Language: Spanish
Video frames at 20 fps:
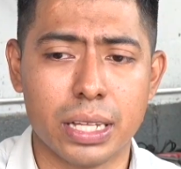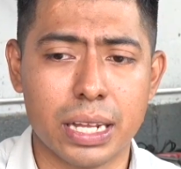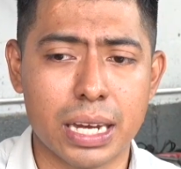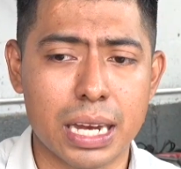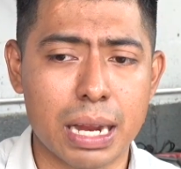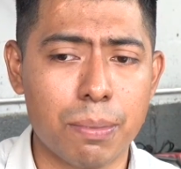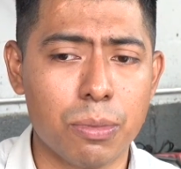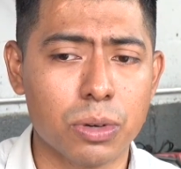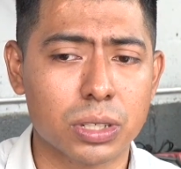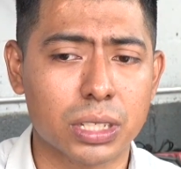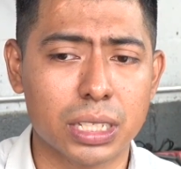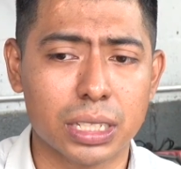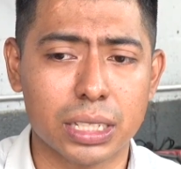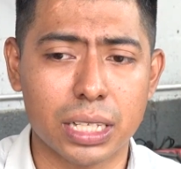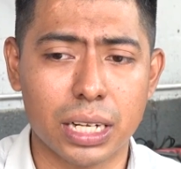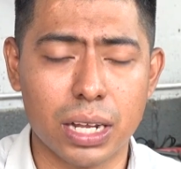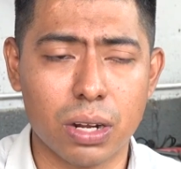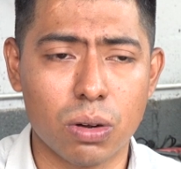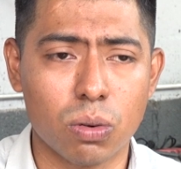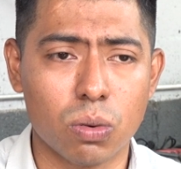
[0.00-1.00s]
Teníamos que
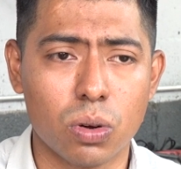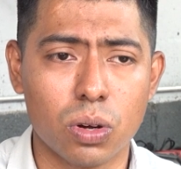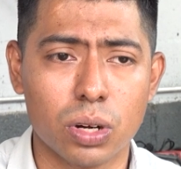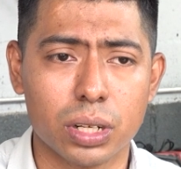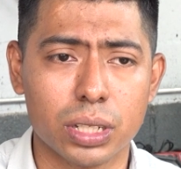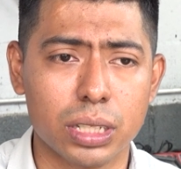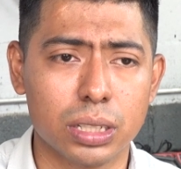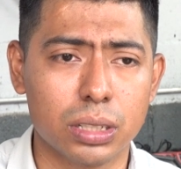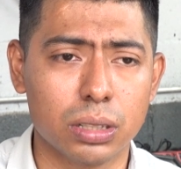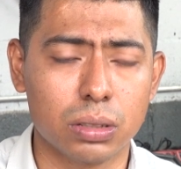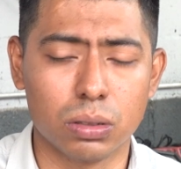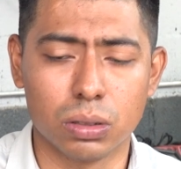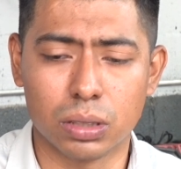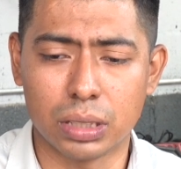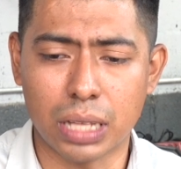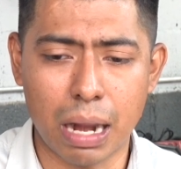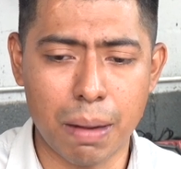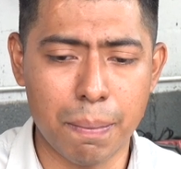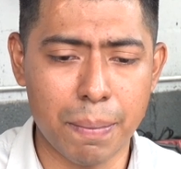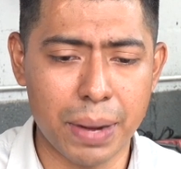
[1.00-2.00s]
tener un orden
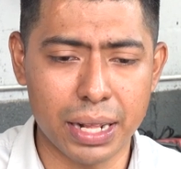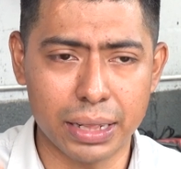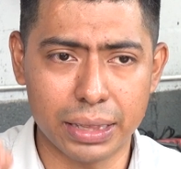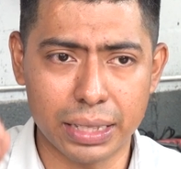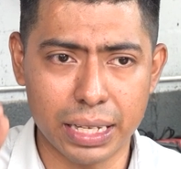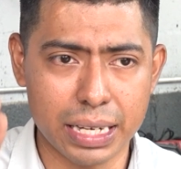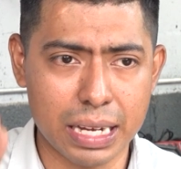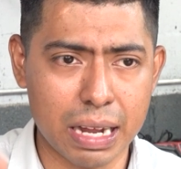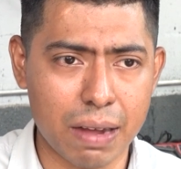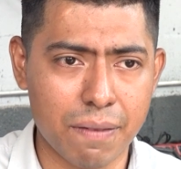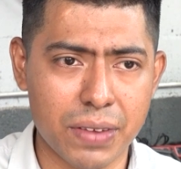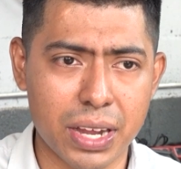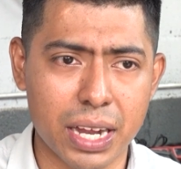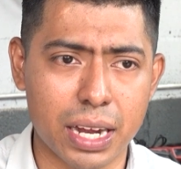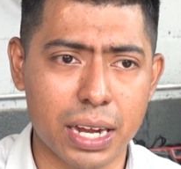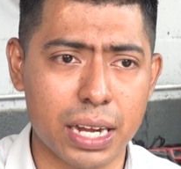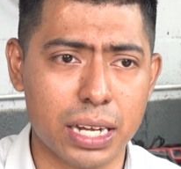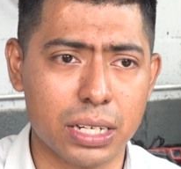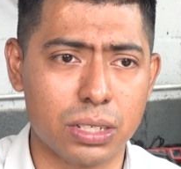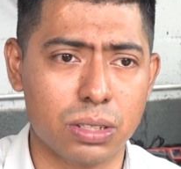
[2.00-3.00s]
totalmente ya
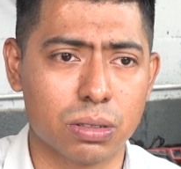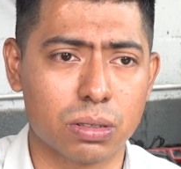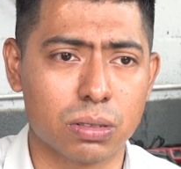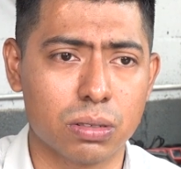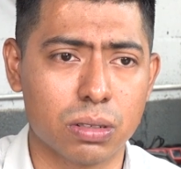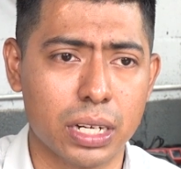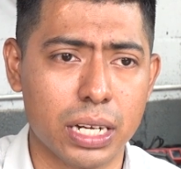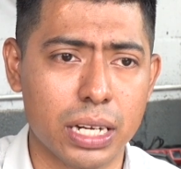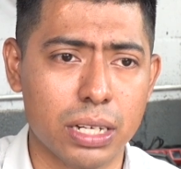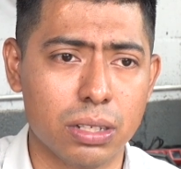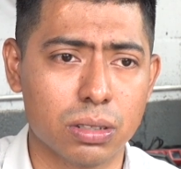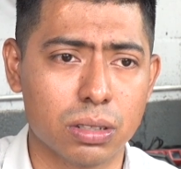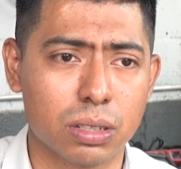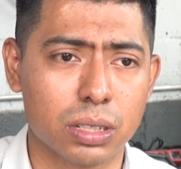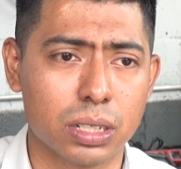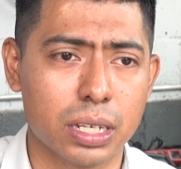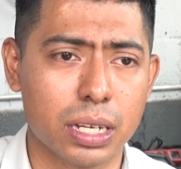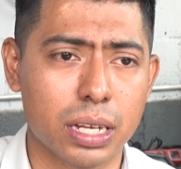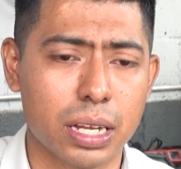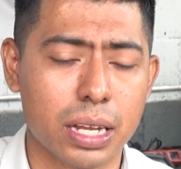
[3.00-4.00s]
bien hecho con ellos.
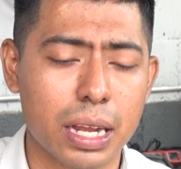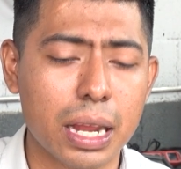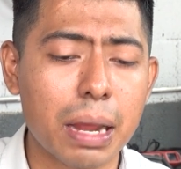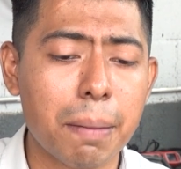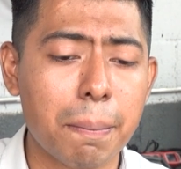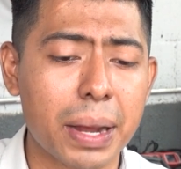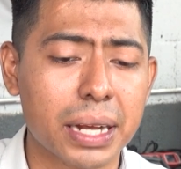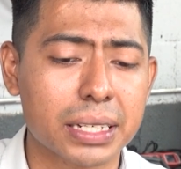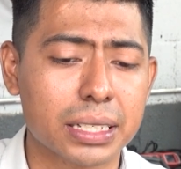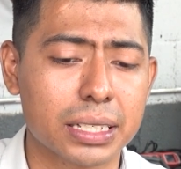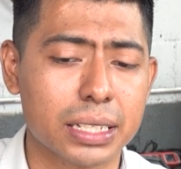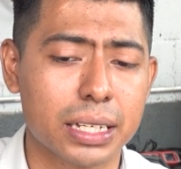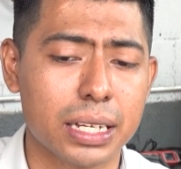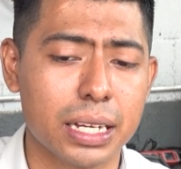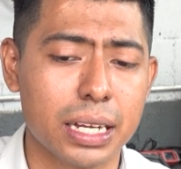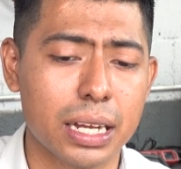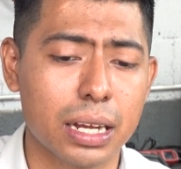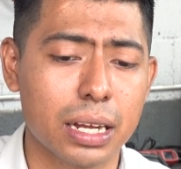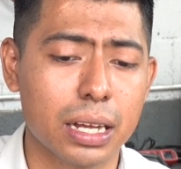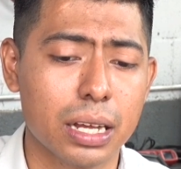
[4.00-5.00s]
Y me
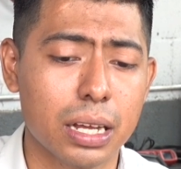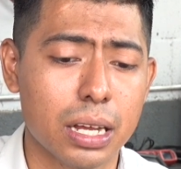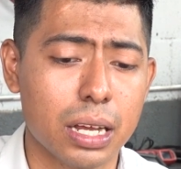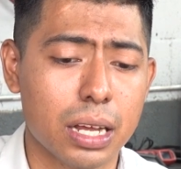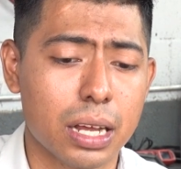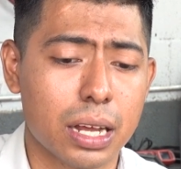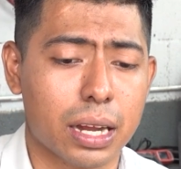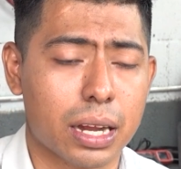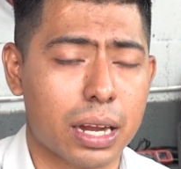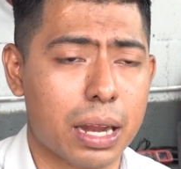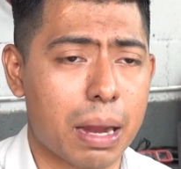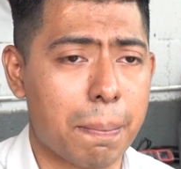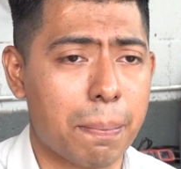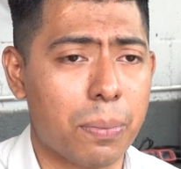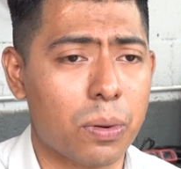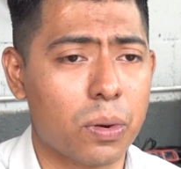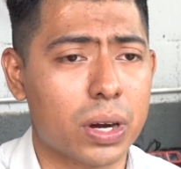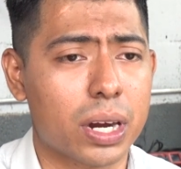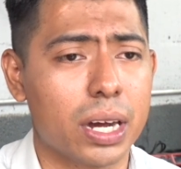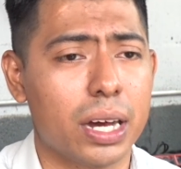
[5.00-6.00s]
exigían que
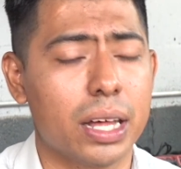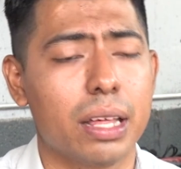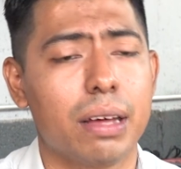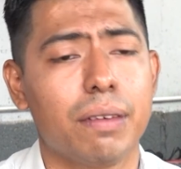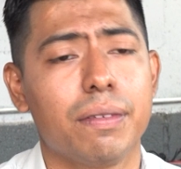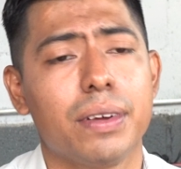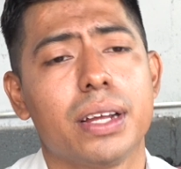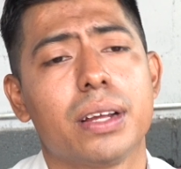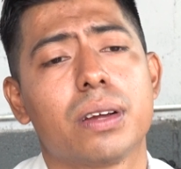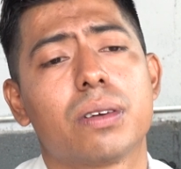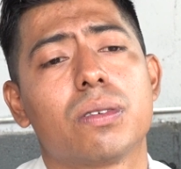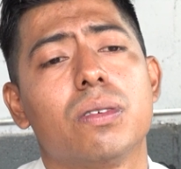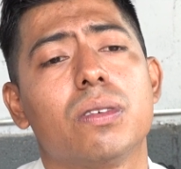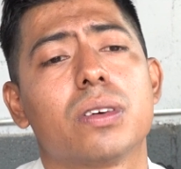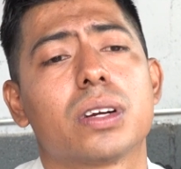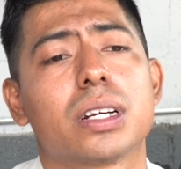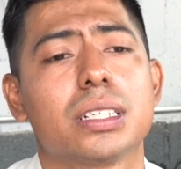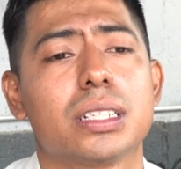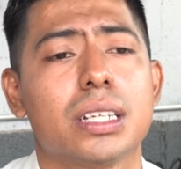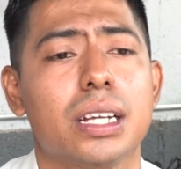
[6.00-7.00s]
por cada
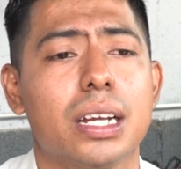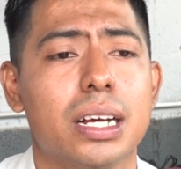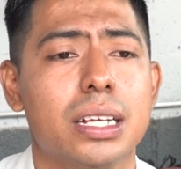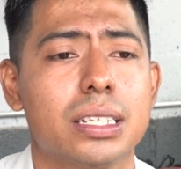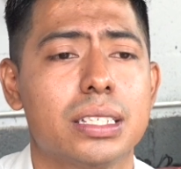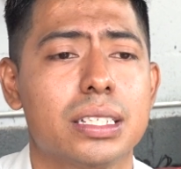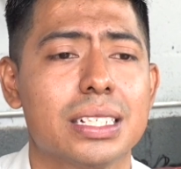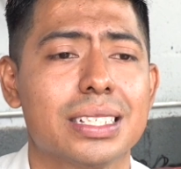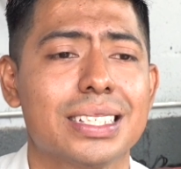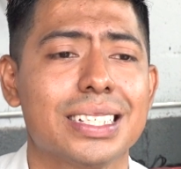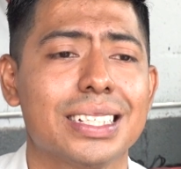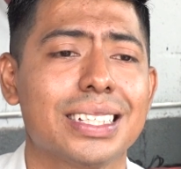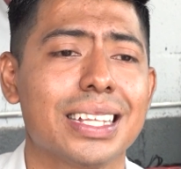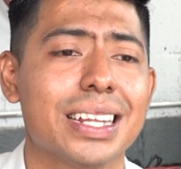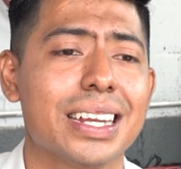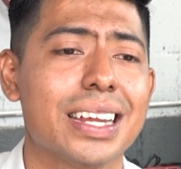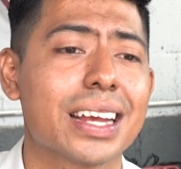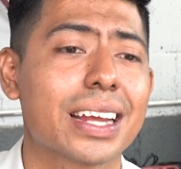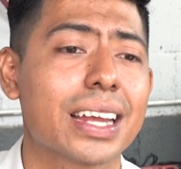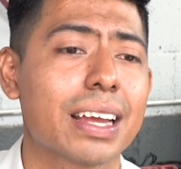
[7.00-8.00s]
vehículo que se les hacía se
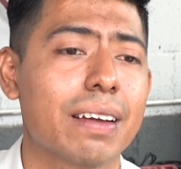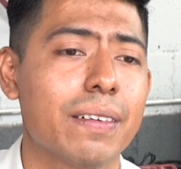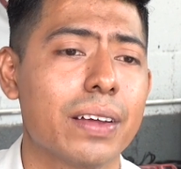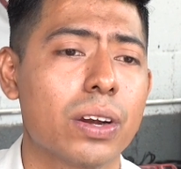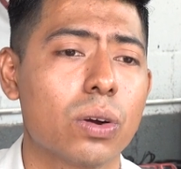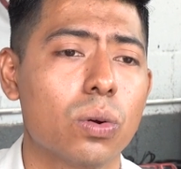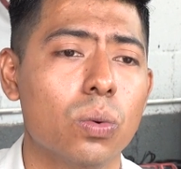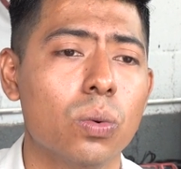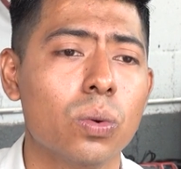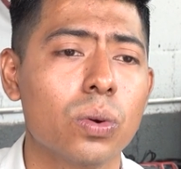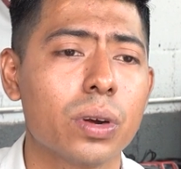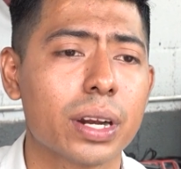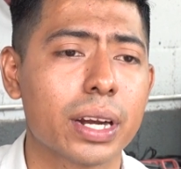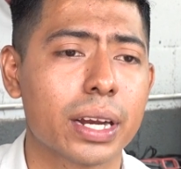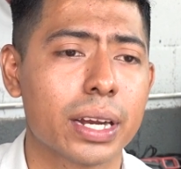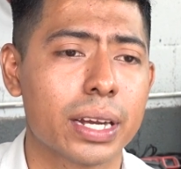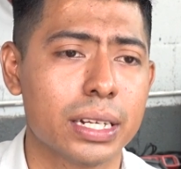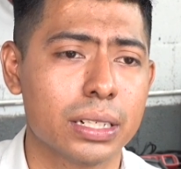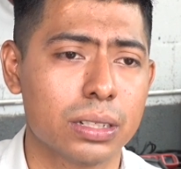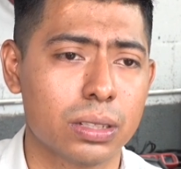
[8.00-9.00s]
tenía que haber un
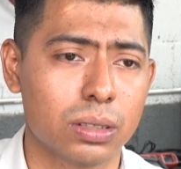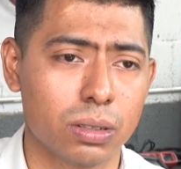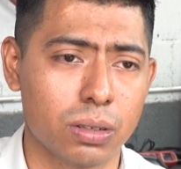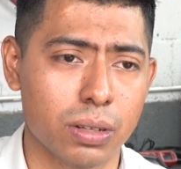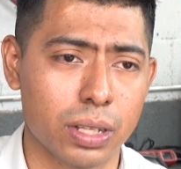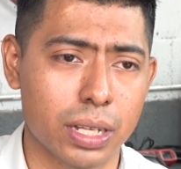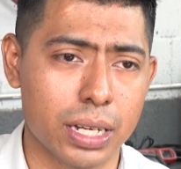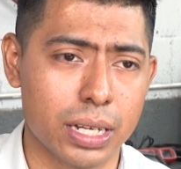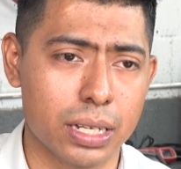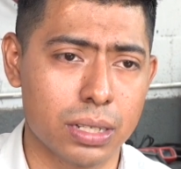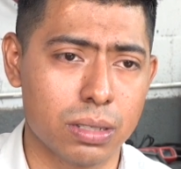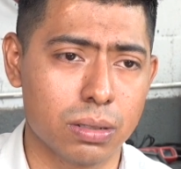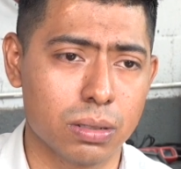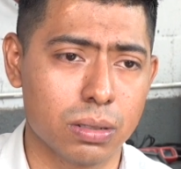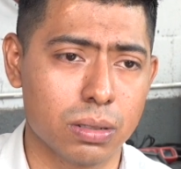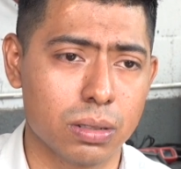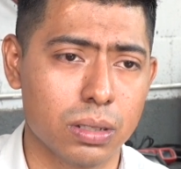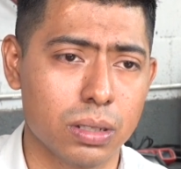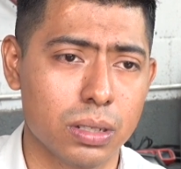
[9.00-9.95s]
registro de eso.